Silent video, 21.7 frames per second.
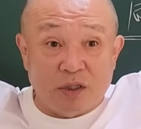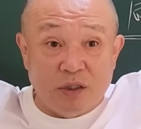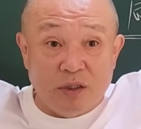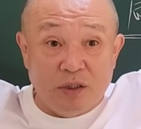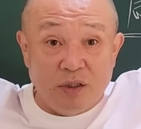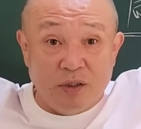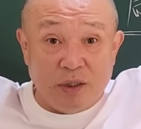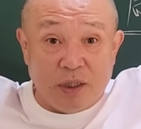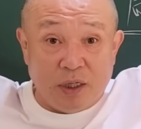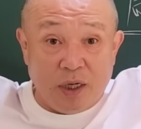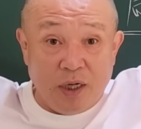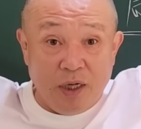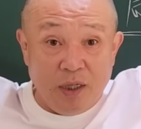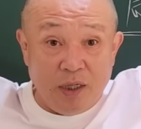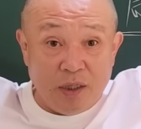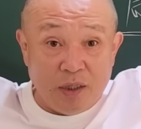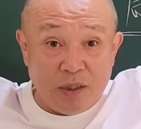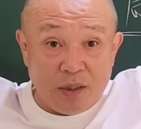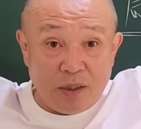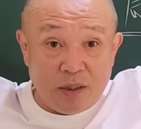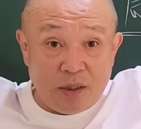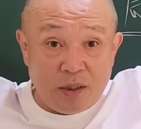거잖아요.
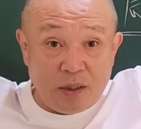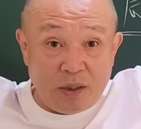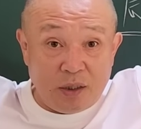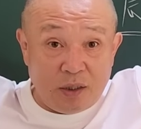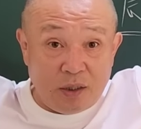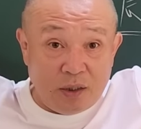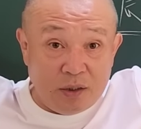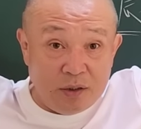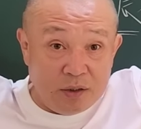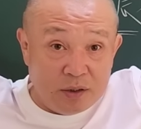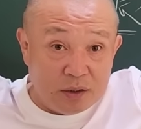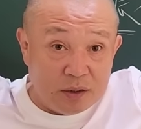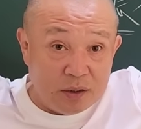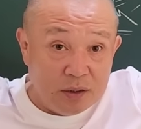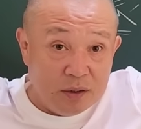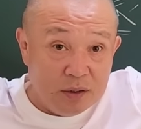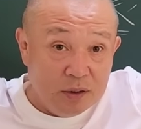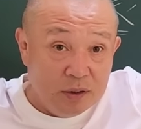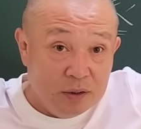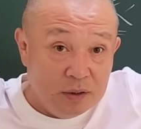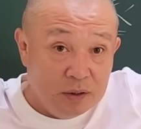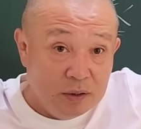큰
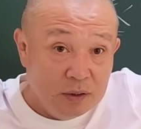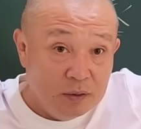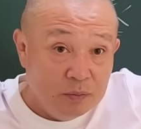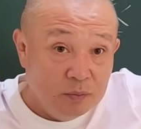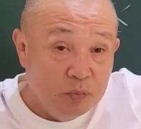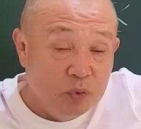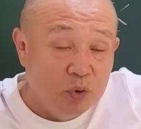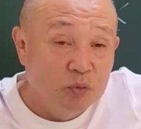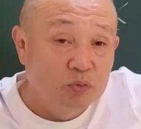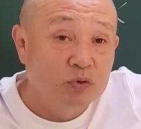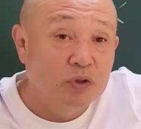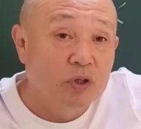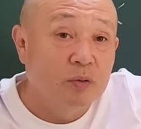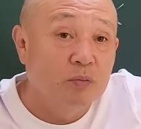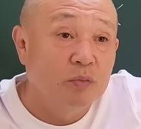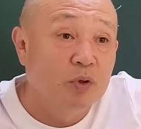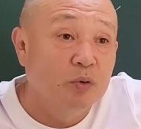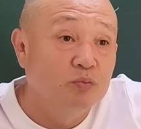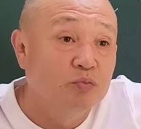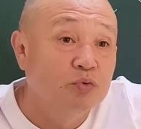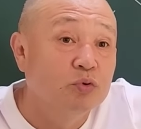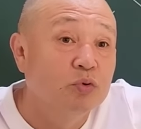뭐 우리가
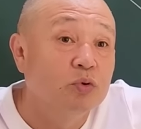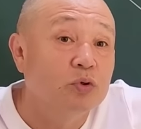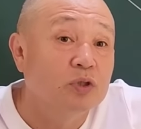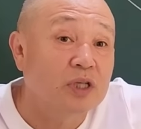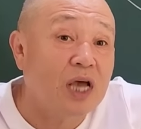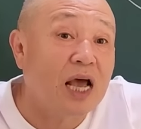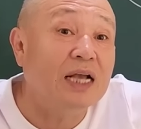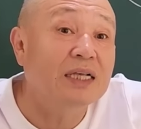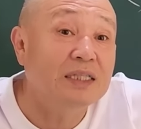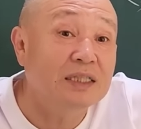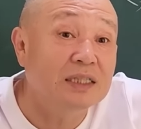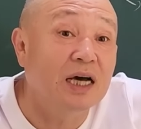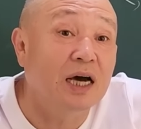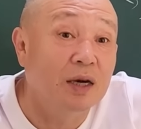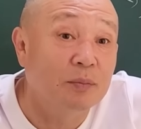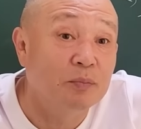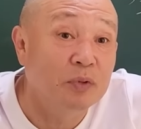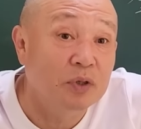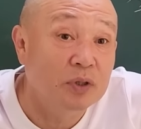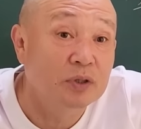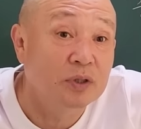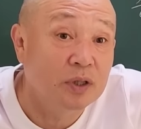뭐 무토를 산이다
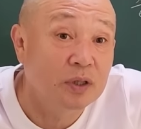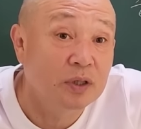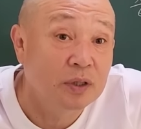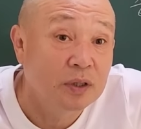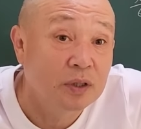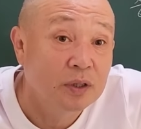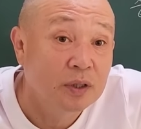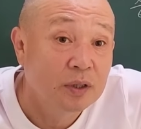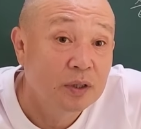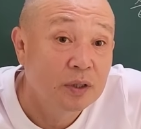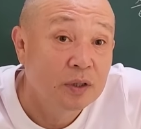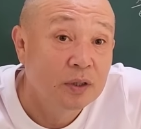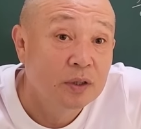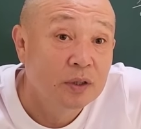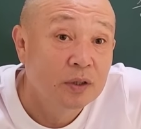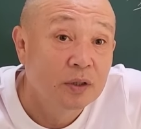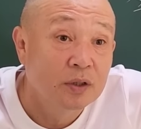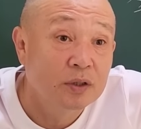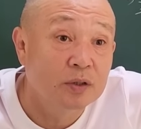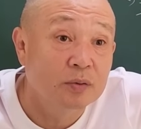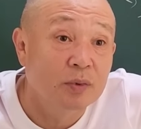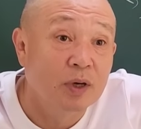뭐 이렇게
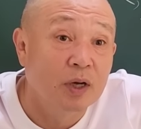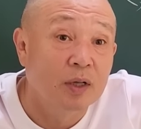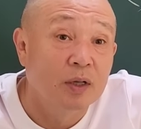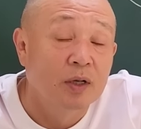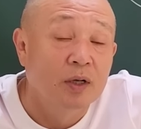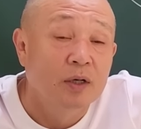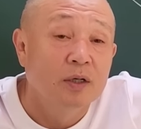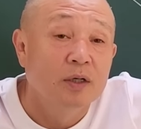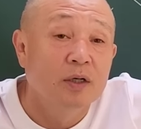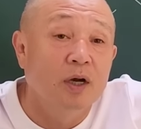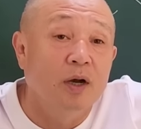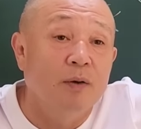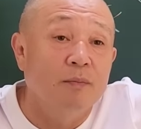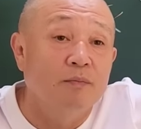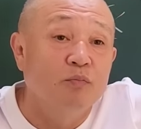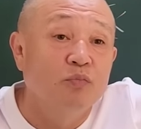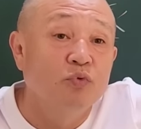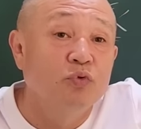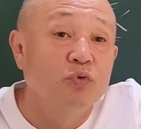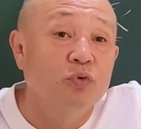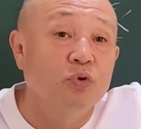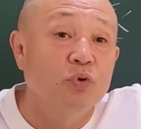하지만 그러니까
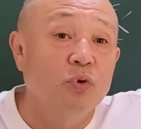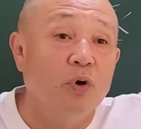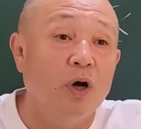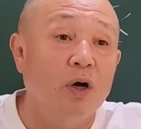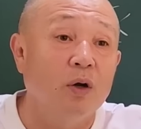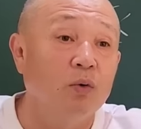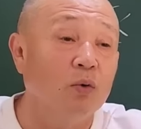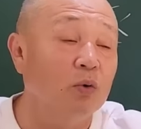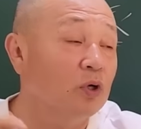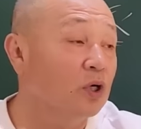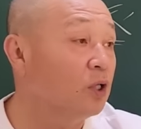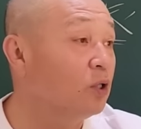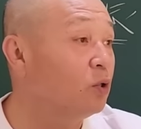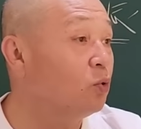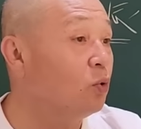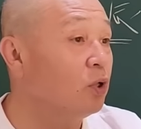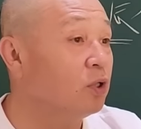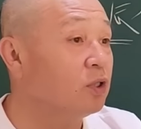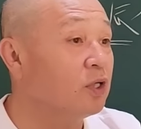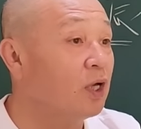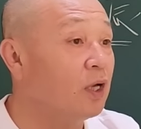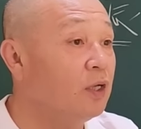무토하고
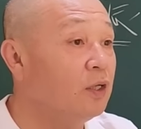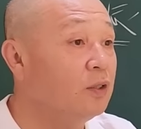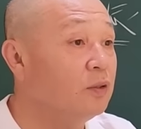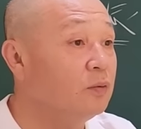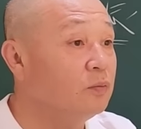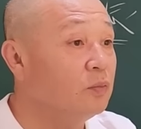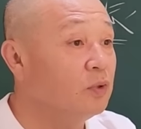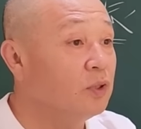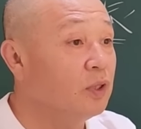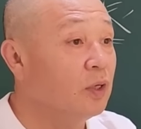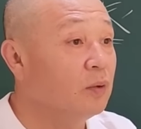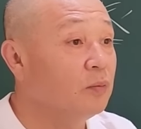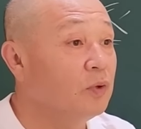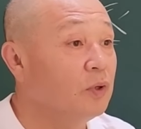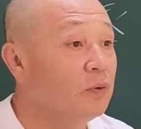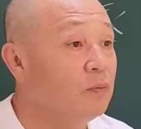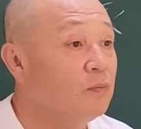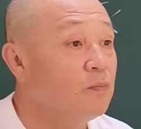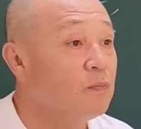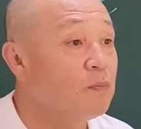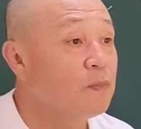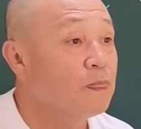기토의 차이는
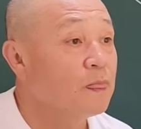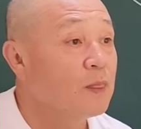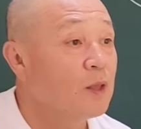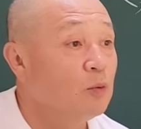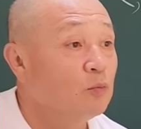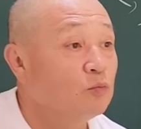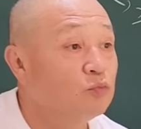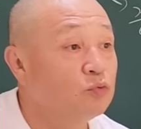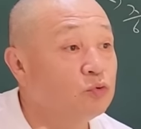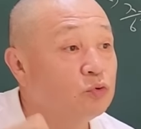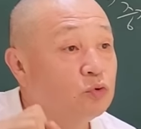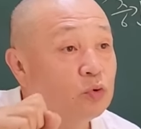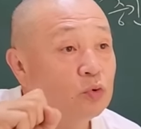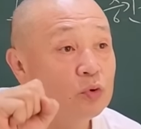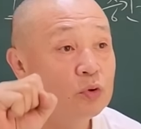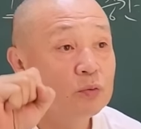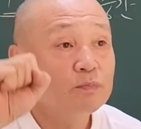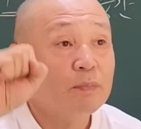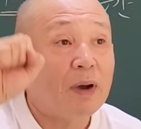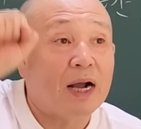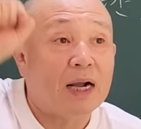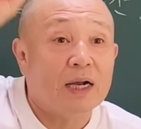뭐냐면
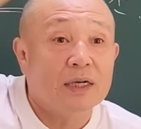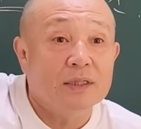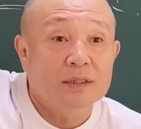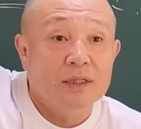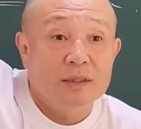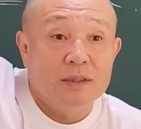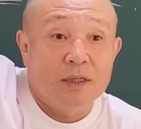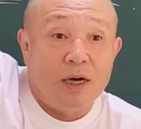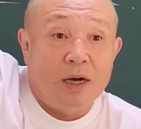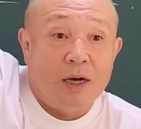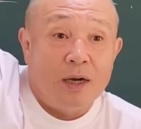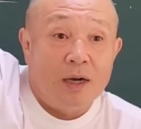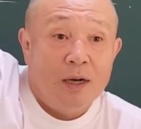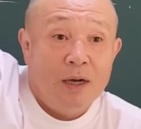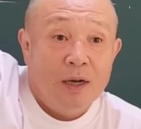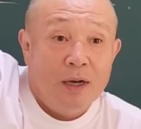무토는 바깥 세상